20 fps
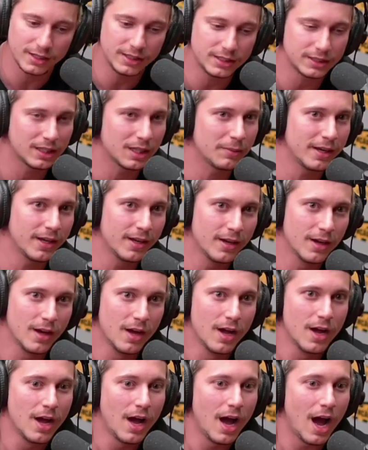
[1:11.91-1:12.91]
Eles também.
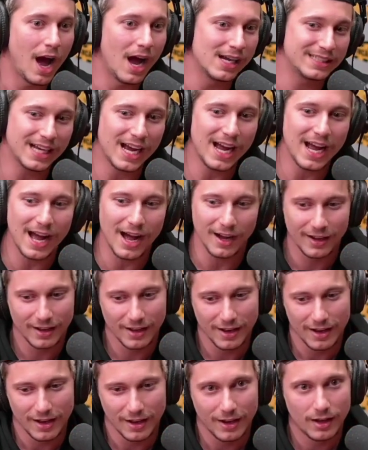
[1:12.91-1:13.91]
Aí já é.
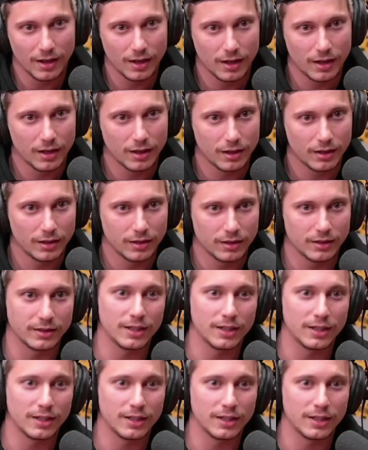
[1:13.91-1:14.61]
Eles moram numa ilha?